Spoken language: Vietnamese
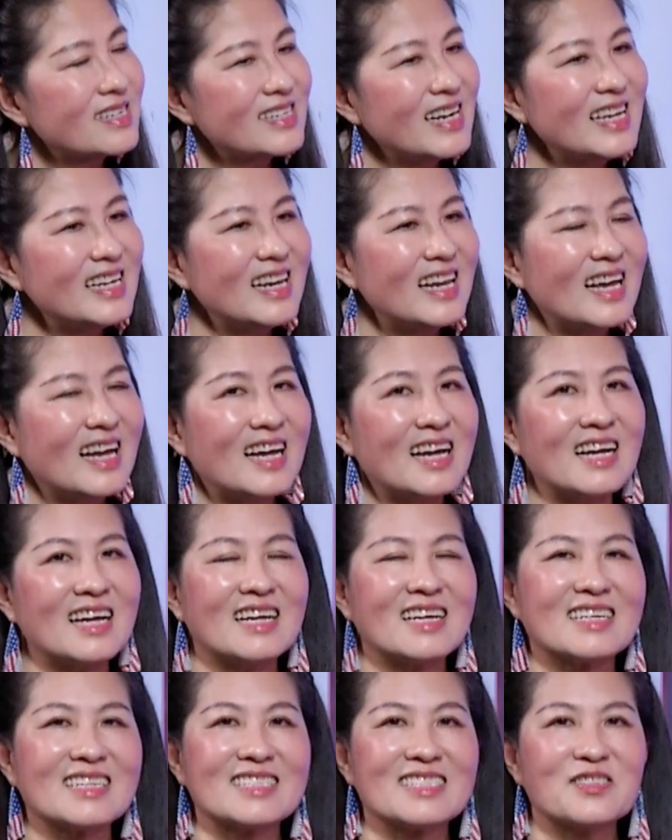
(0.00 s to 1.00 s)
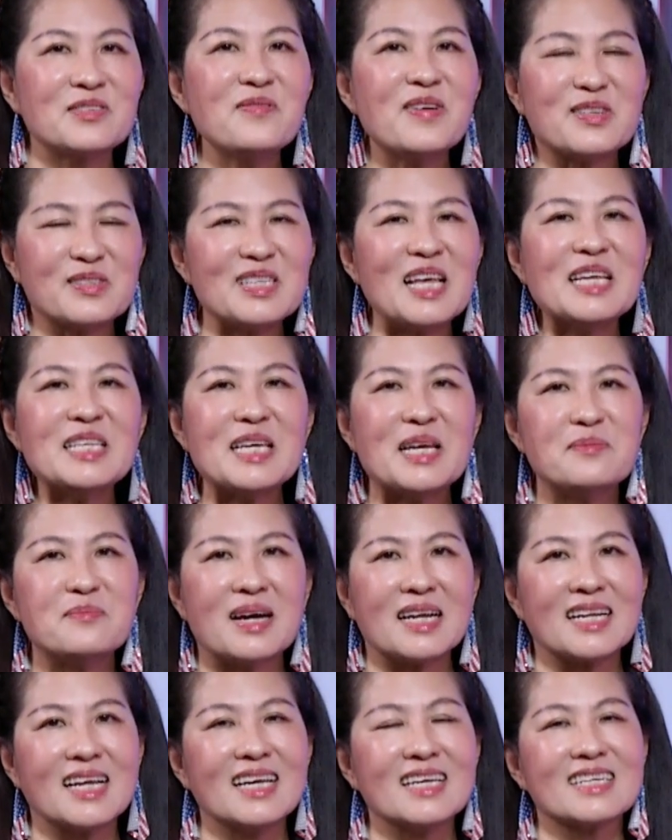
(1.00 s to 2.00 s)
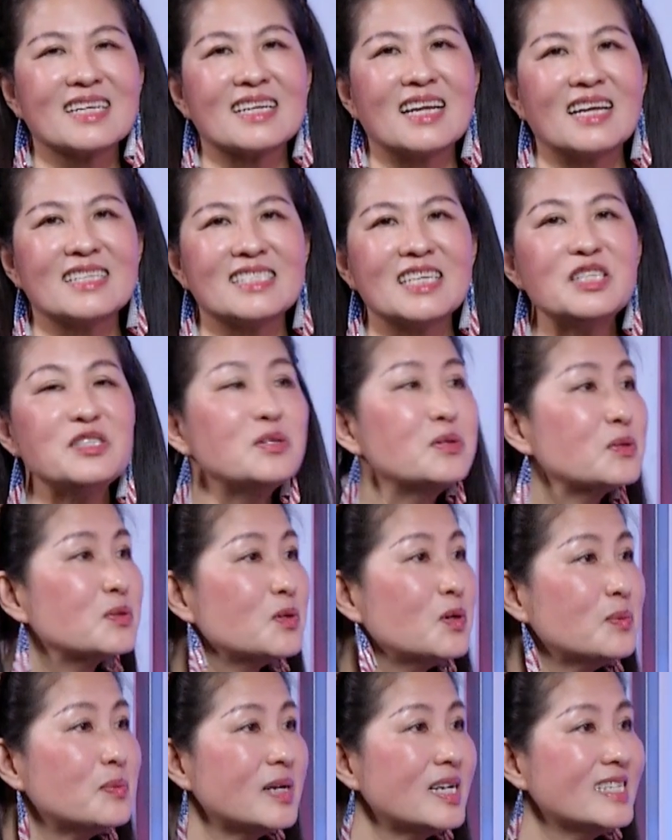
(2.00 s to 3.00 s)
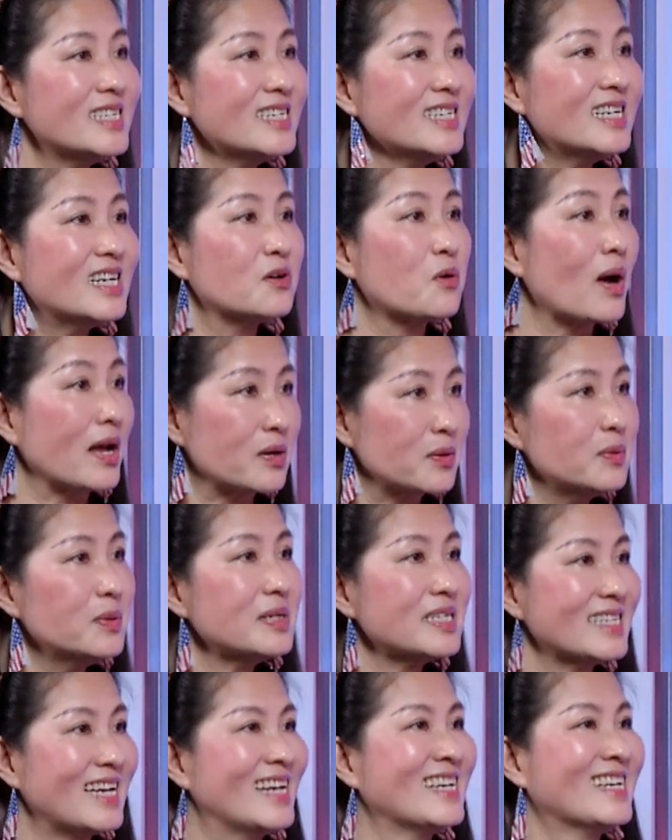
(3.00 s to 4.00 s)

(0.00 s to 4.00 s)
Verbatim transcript: đây là quý vị có thấy trên màn hình là trên dạ. YouTube á, những người ngoại quốc nha,